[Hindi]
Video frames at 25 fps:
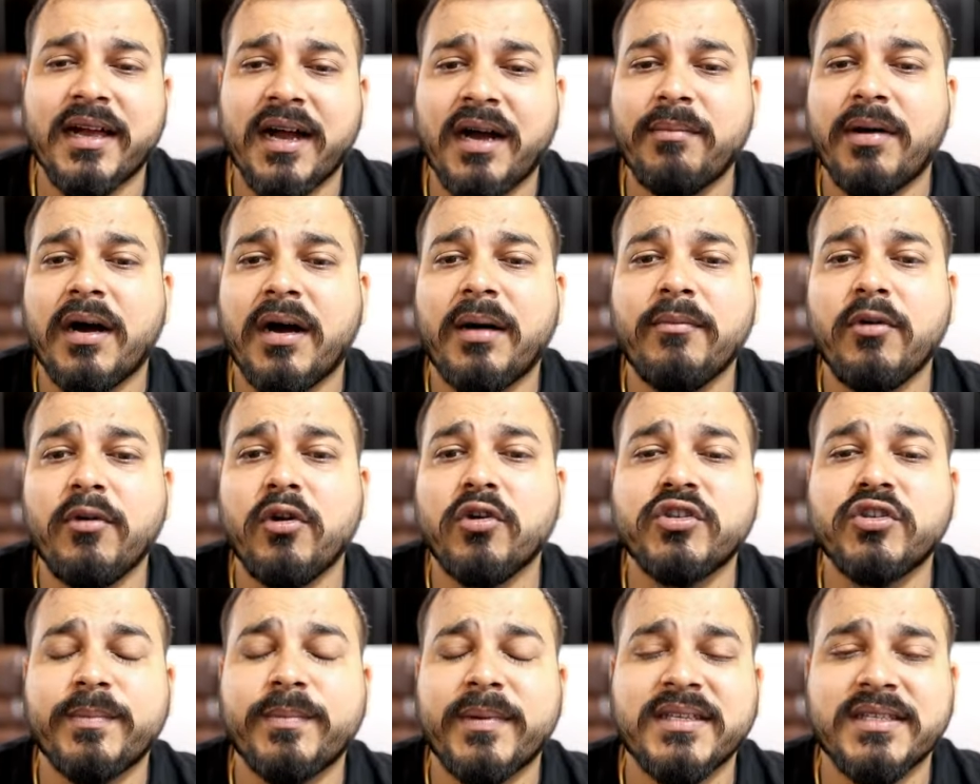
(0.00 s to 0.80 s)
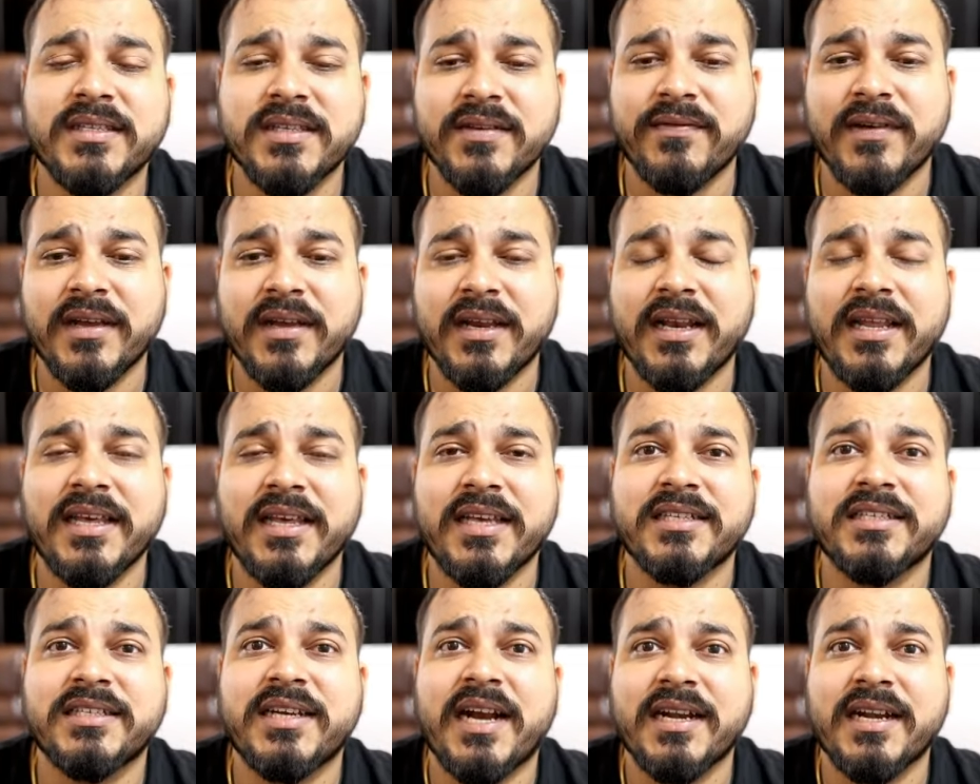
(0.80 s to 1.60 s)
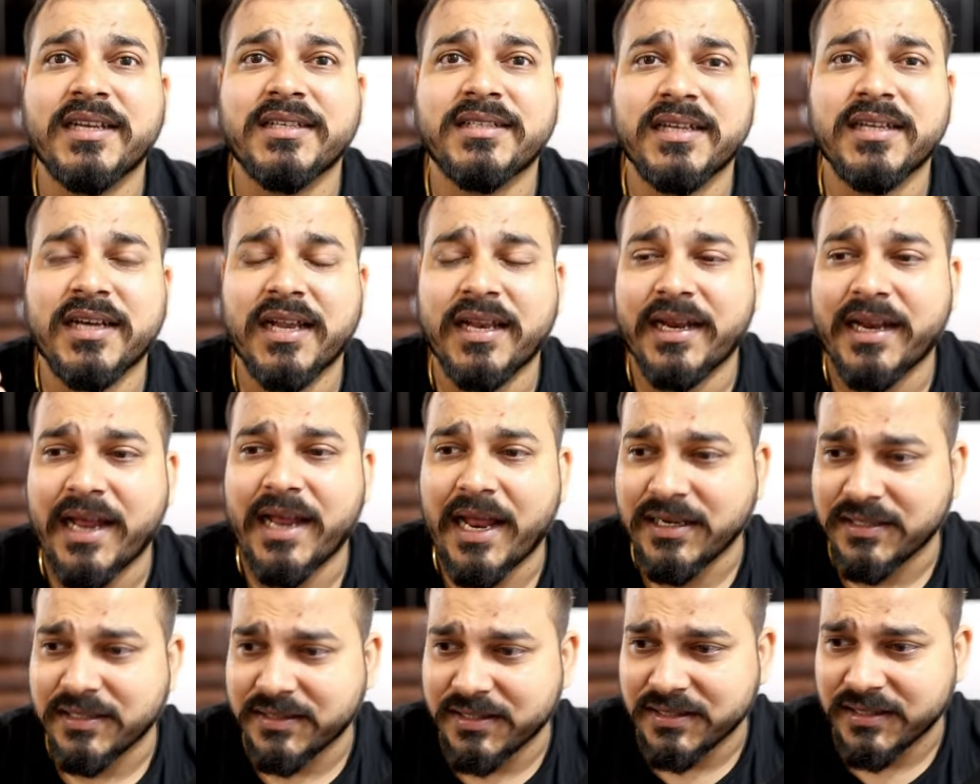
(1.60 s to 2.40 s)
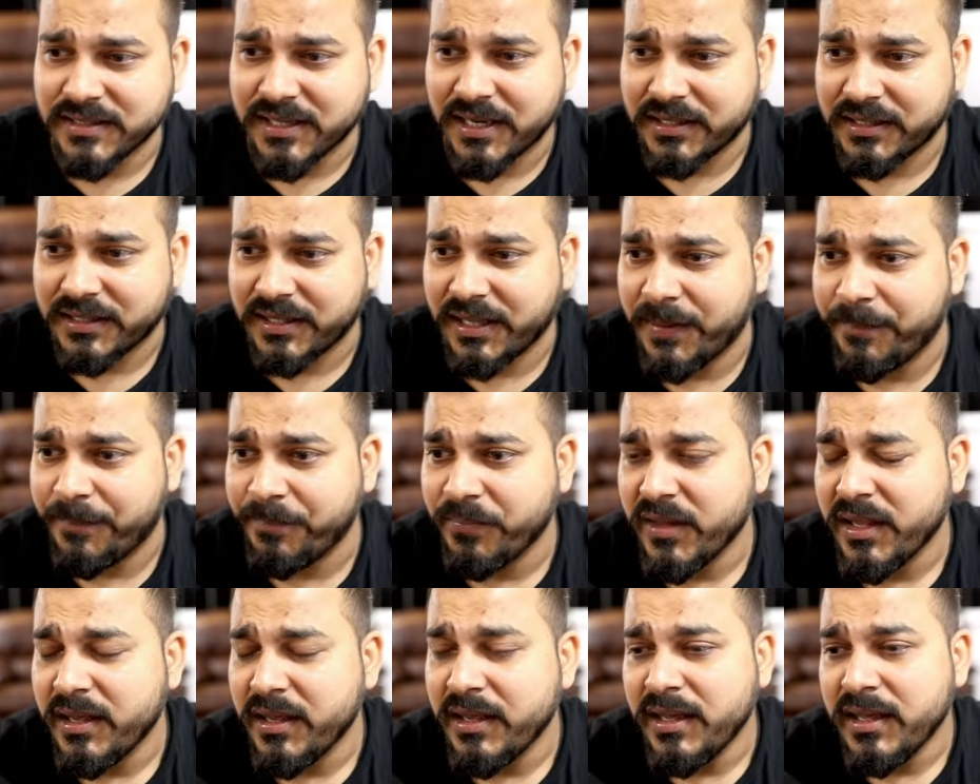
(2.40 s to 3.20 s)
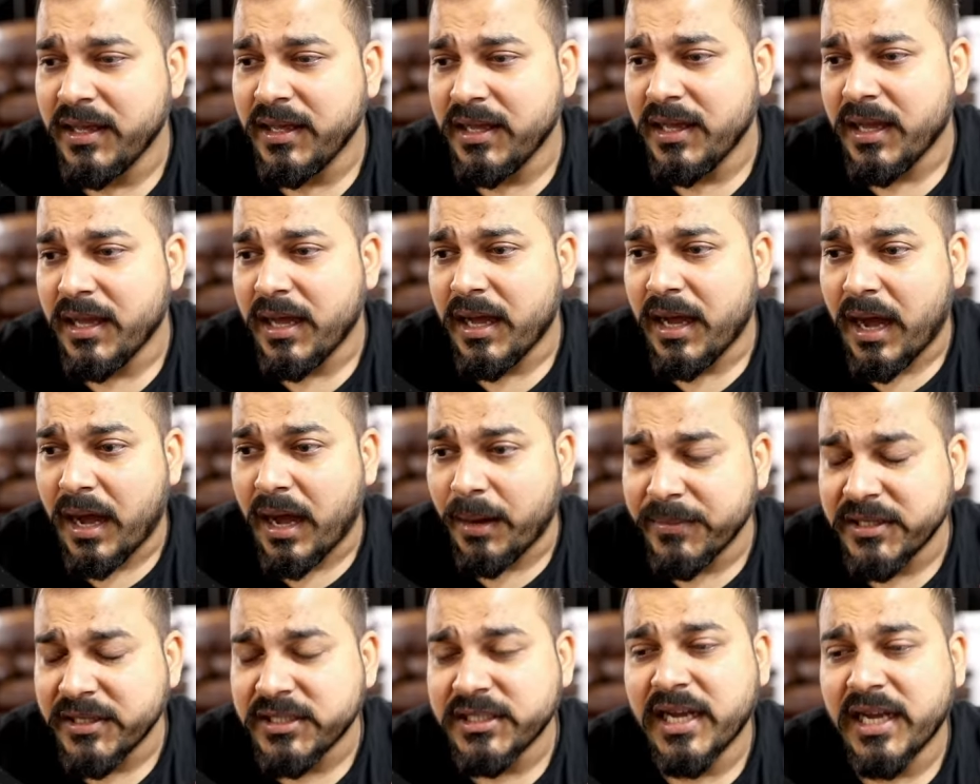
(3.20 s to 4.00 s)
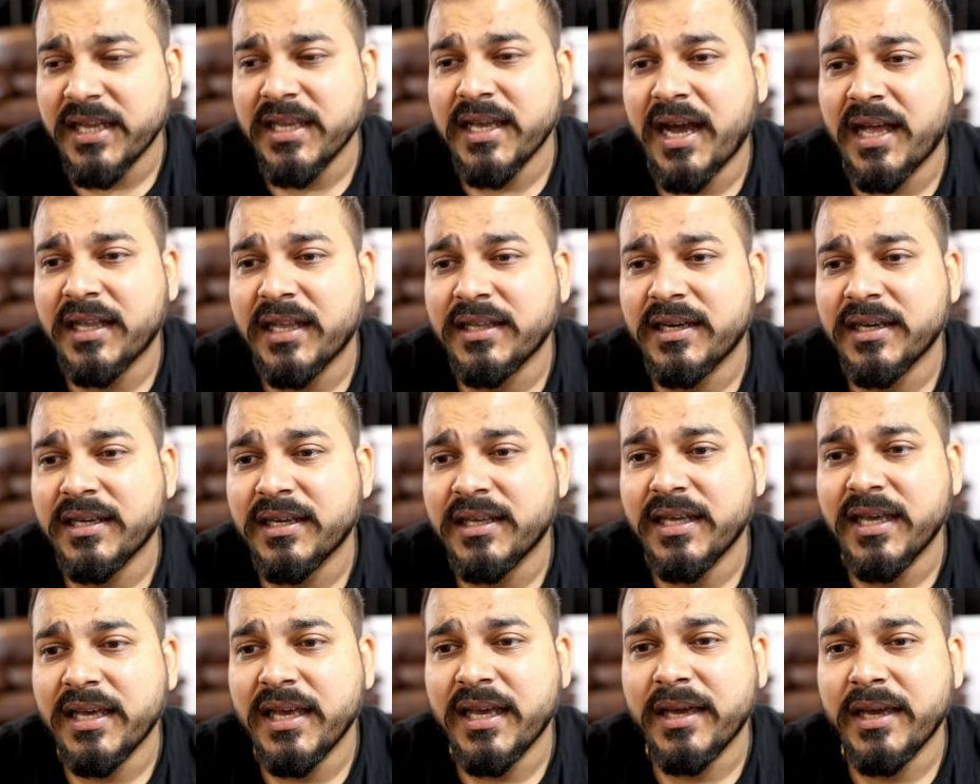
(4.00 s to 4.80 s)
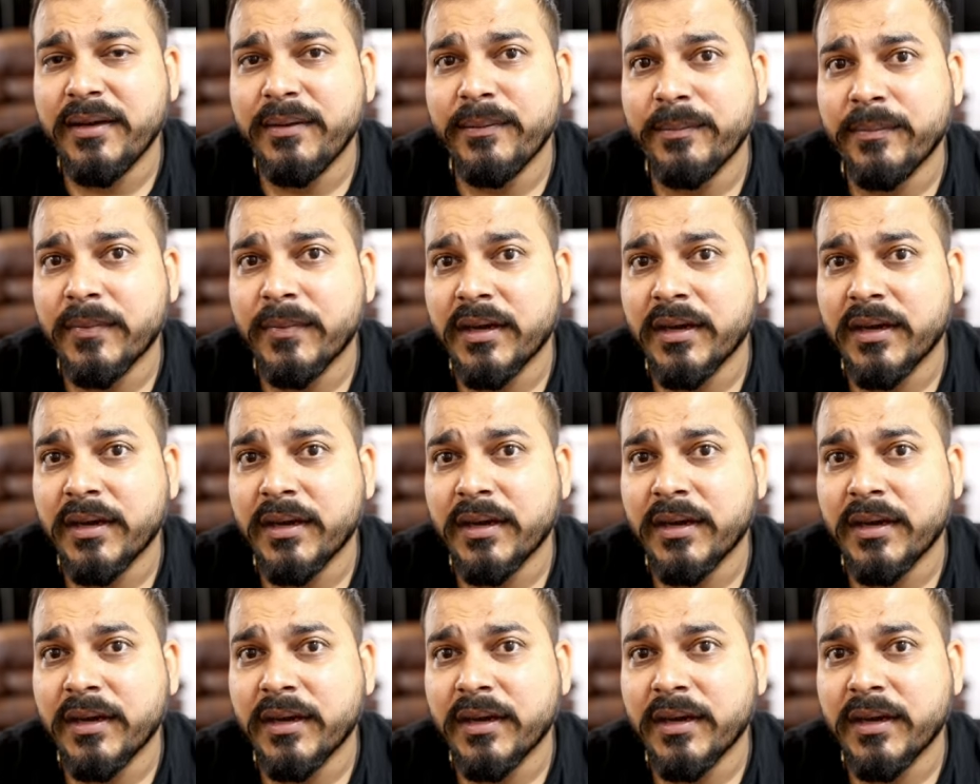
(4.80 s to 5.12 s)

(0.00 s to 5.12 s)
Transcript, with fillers: कब हम लोग स्पेसिफिकली ये स्टैटिस्टिकल एनालिसिस करते हैं हमेशा याद रखिए